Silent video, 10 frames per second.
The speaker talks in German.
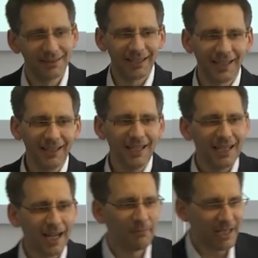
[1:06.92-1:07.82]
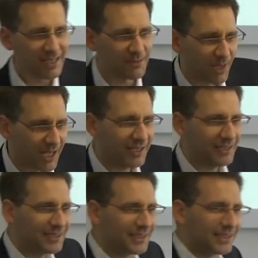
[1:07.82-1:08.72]
Ja? Am besten mal
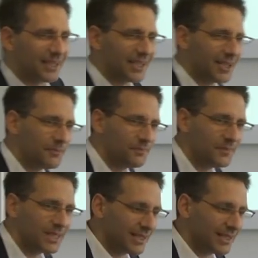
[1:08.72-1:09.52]
ähm,